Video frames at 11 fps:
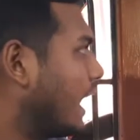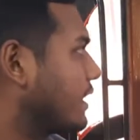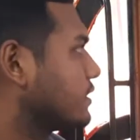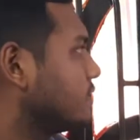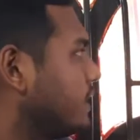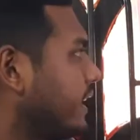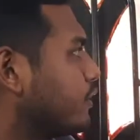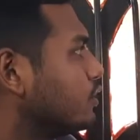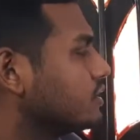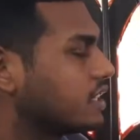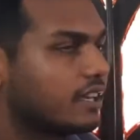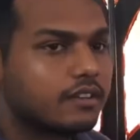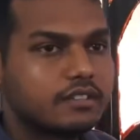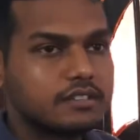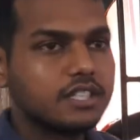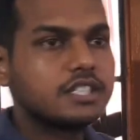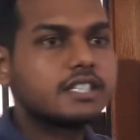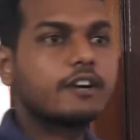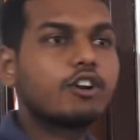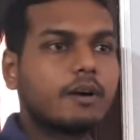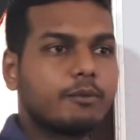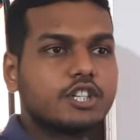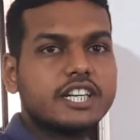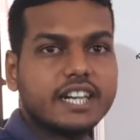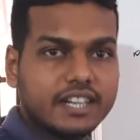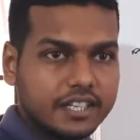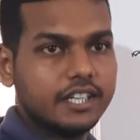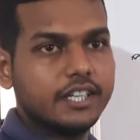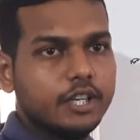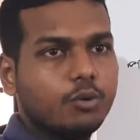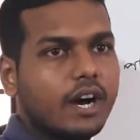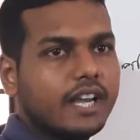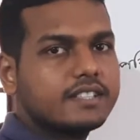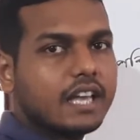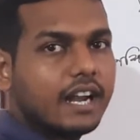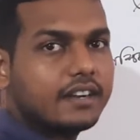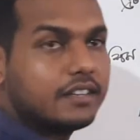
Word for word: আর এখন যে জিনিসটা করাবো সেটা ডিগ্রি ওয়াইজ আর